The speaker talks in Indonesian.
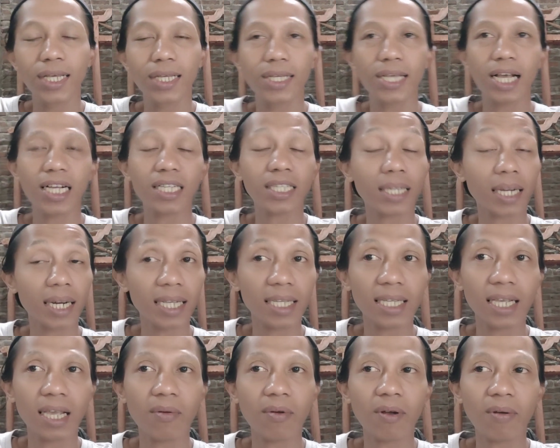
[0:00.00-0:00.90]
yang sering
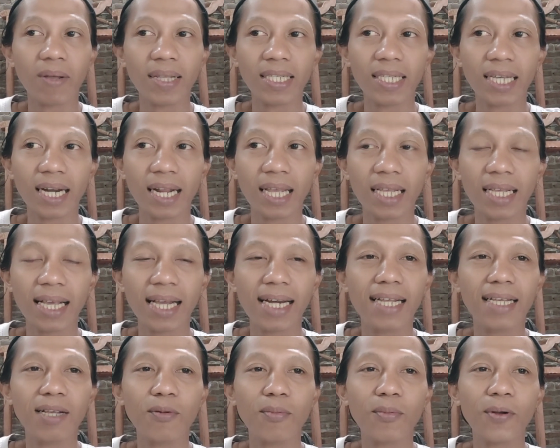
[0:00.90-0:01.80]
saya wawancarai
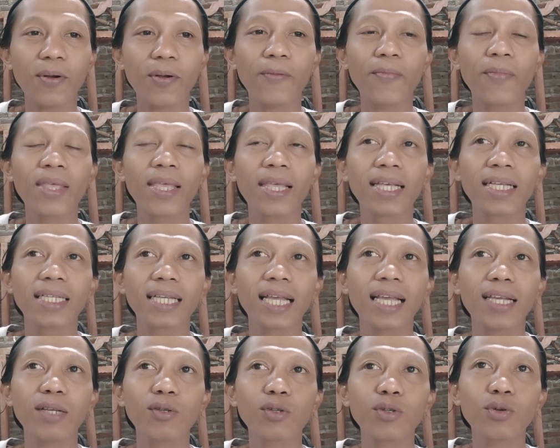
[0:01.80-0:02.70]
karena apa
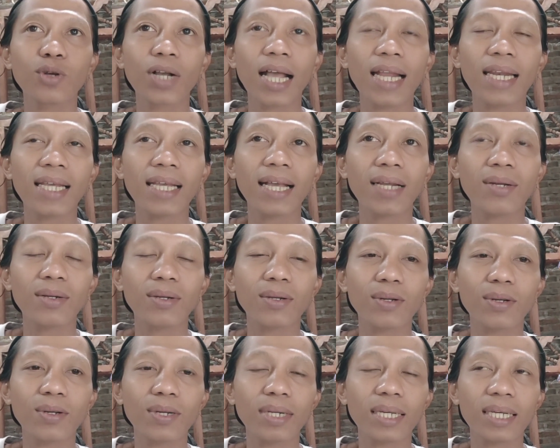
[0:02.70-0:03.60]
saya itu suka nih kan
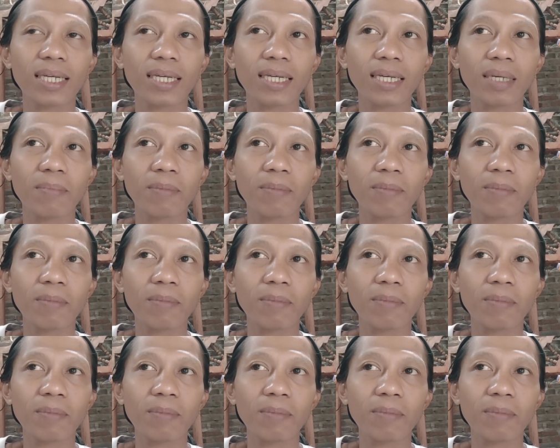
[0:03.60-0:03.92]
lur e,